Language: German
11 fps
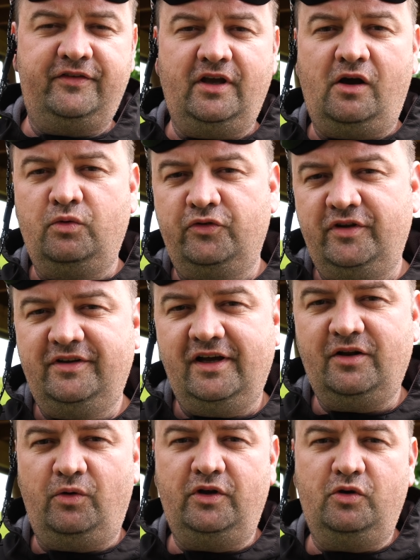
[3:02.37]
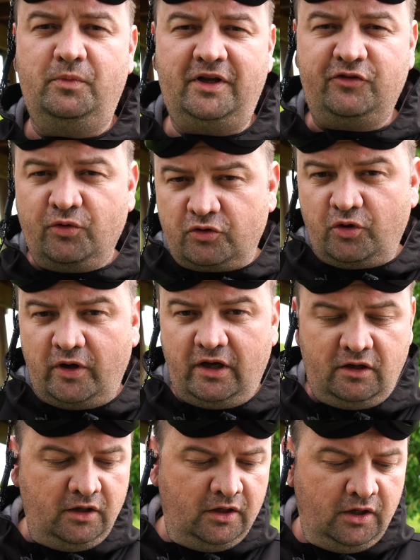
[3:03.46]
Die Akkus sind halt auch nicht unbedingt so
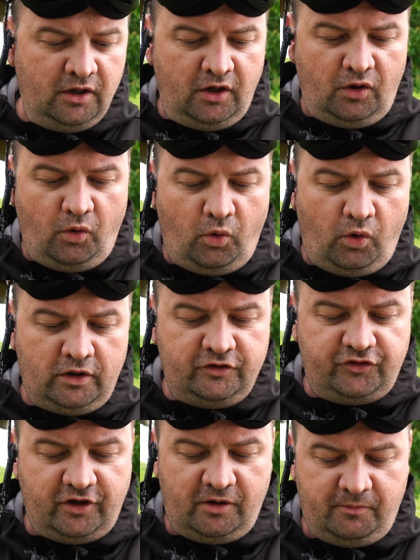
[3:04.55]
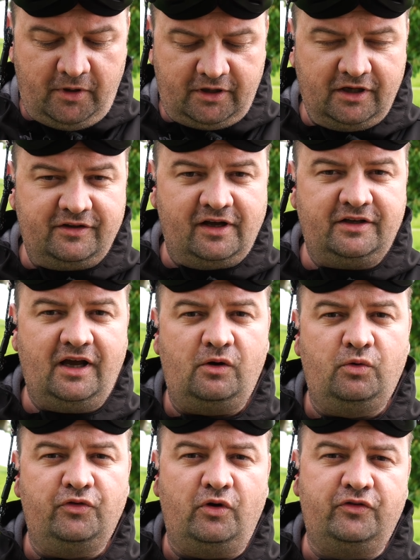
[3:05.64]
teuer und ähm, man kriegt halt die
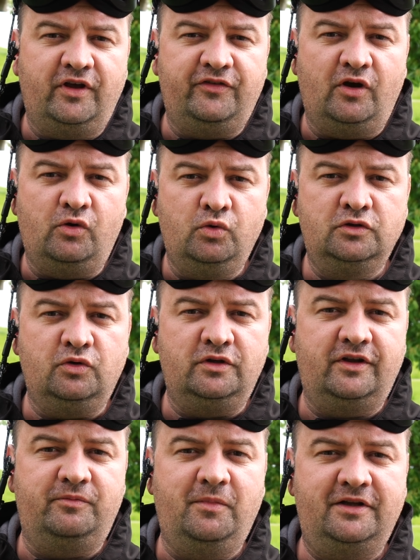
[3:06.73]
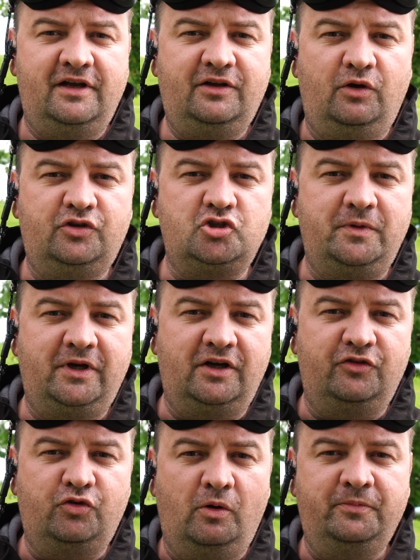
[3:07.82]
Akkus auch sehr, sehr gut und es macht halt auch die Schwere
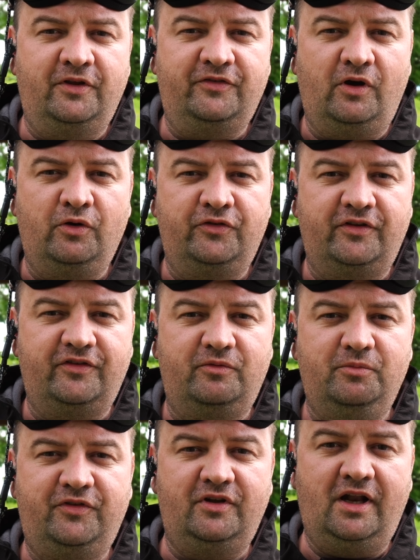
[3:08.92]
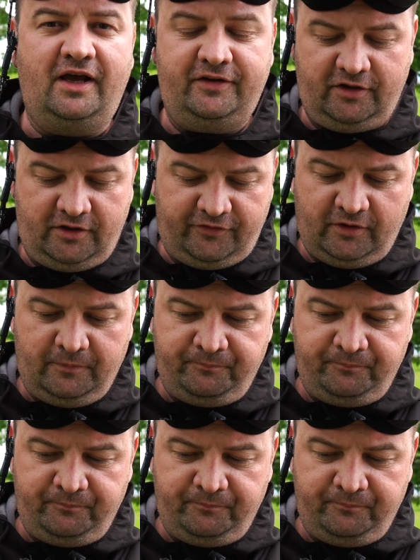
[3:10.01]
des Copters aus, dass es ein bisschen leichter ist.